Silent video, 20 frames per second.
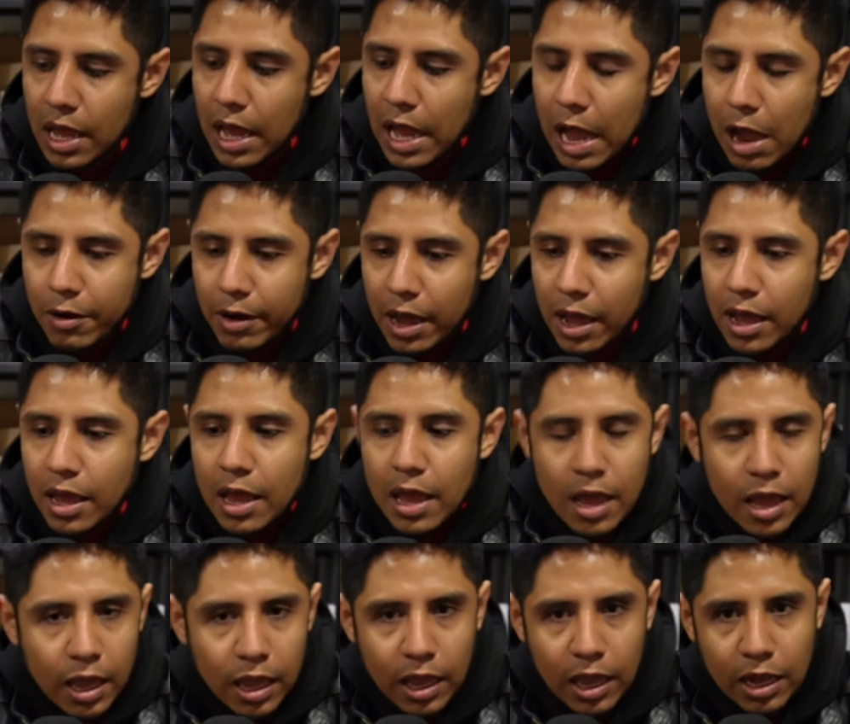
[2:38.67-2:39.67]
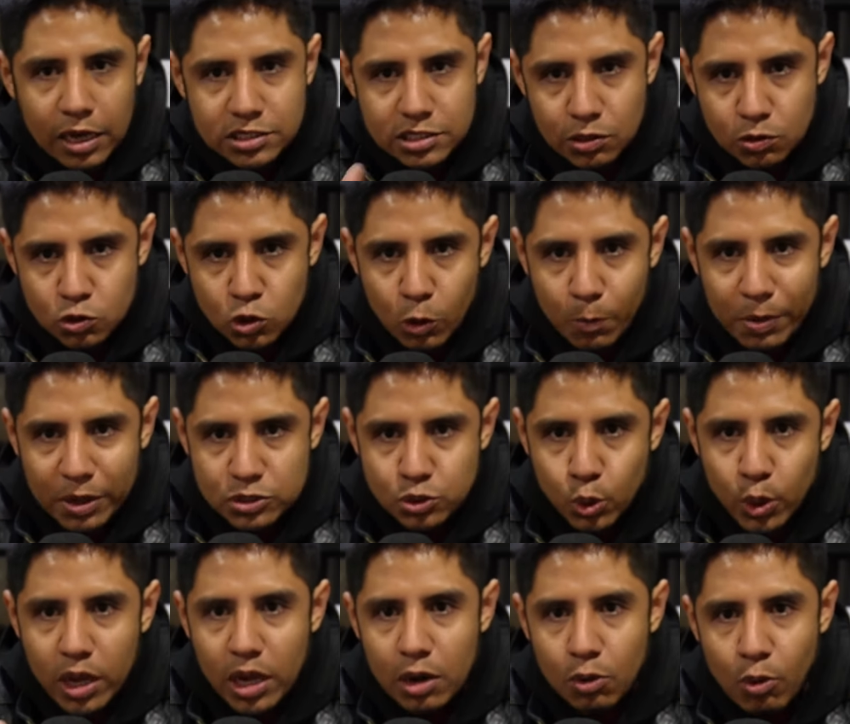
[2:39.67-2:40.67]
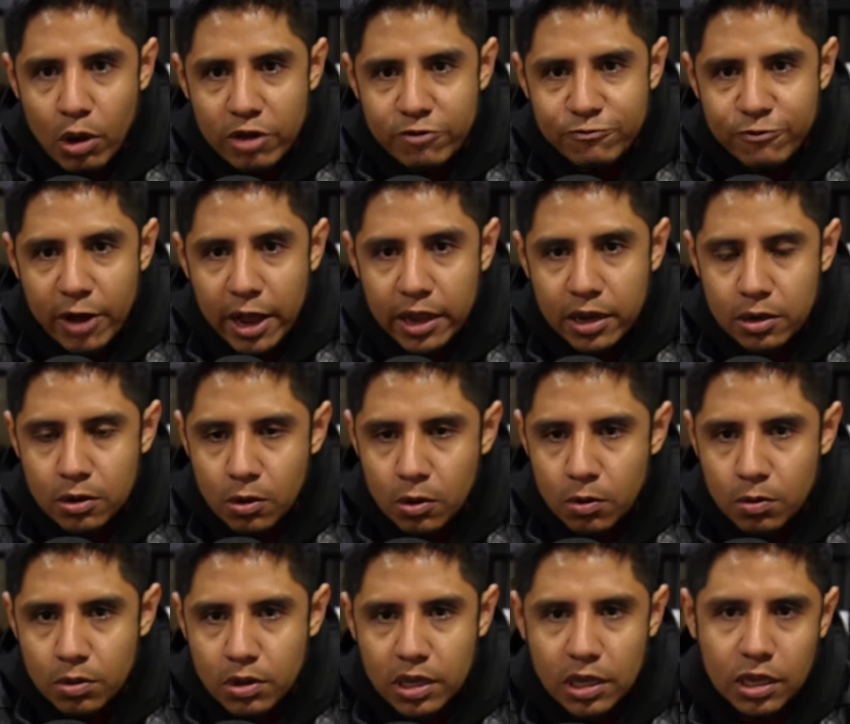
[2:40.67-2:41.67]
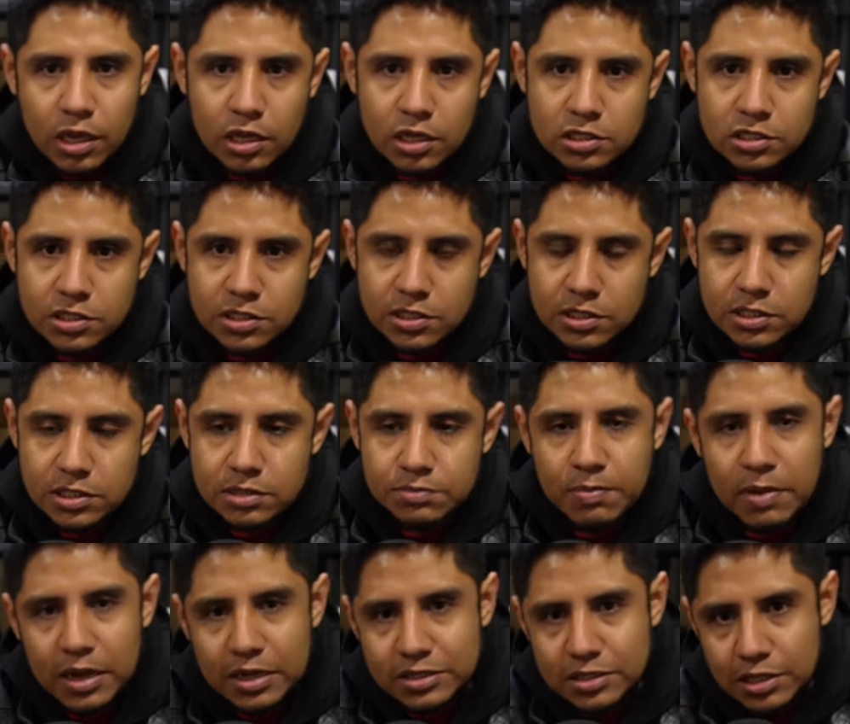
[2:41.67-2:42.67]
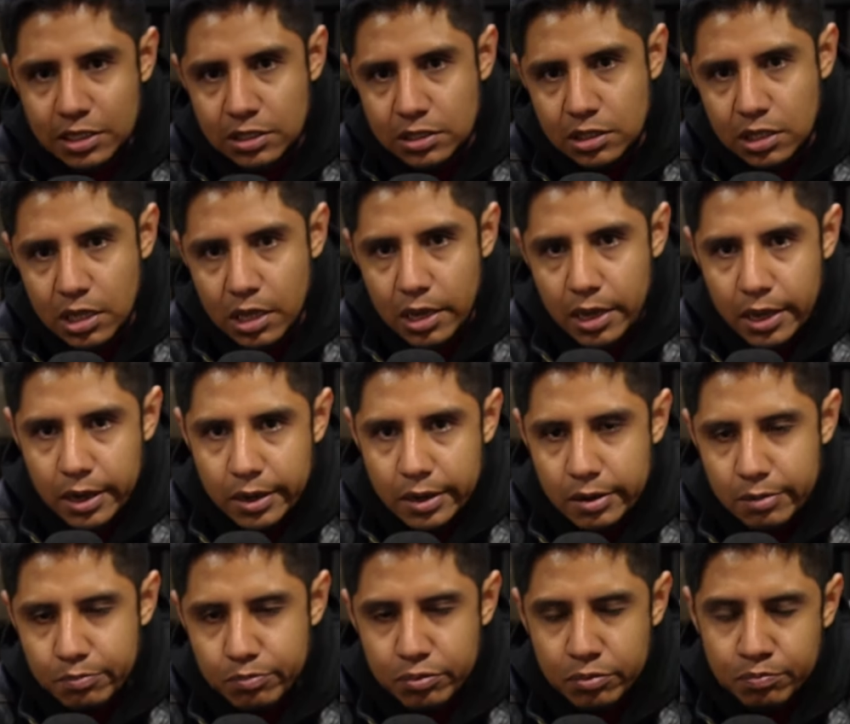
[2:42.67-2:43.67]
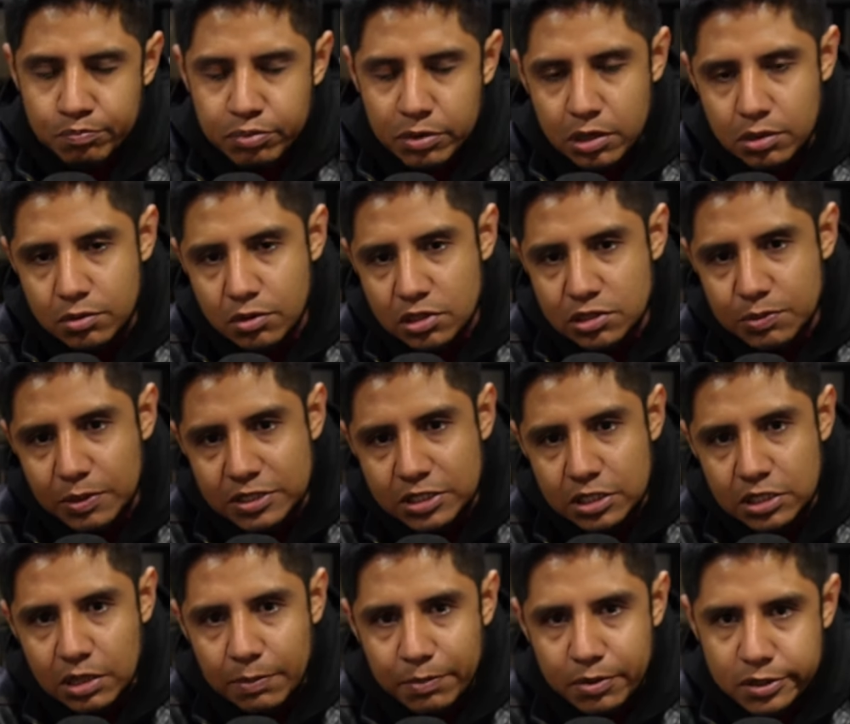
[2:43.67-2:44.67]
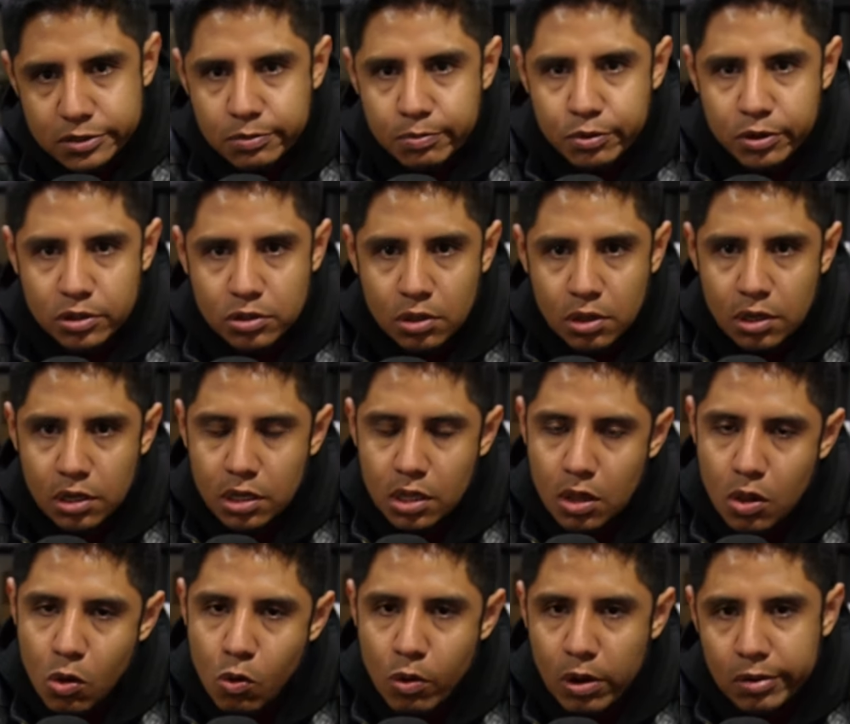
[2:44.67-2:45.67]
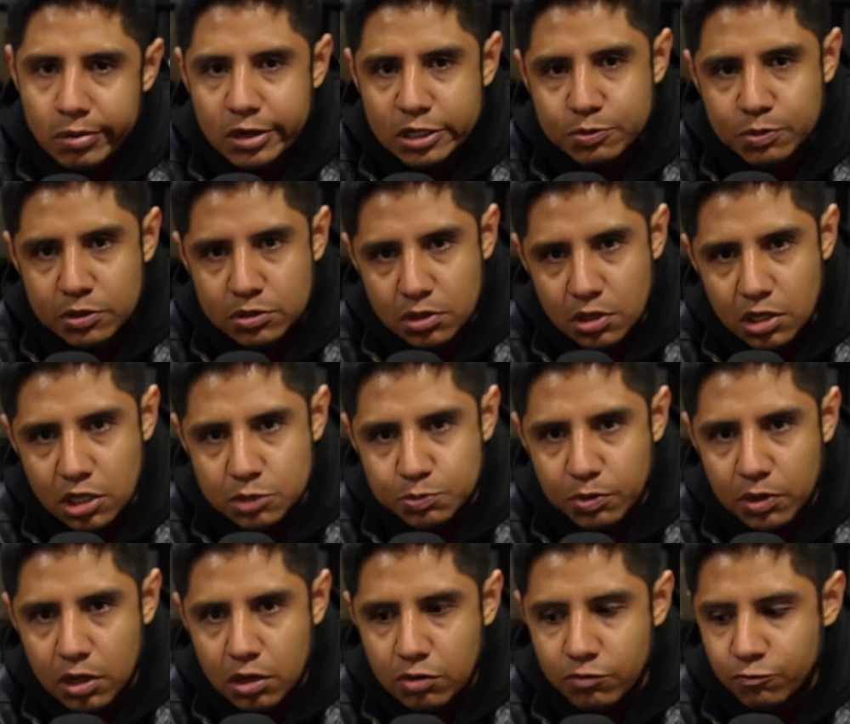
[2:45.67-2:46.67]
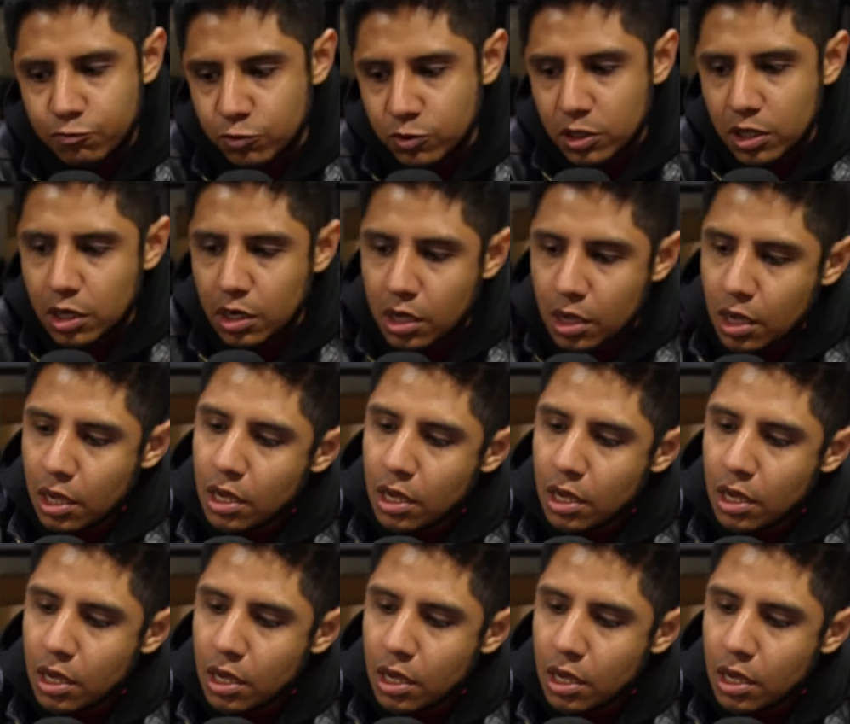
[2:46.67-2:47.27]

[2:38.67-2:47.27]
Ahora, el segundo paso, el Wi-Fi, ¿no? Que es bastante. Bueno, no es bastante, pero es un poquito enredado o algunas personas las puede confundir.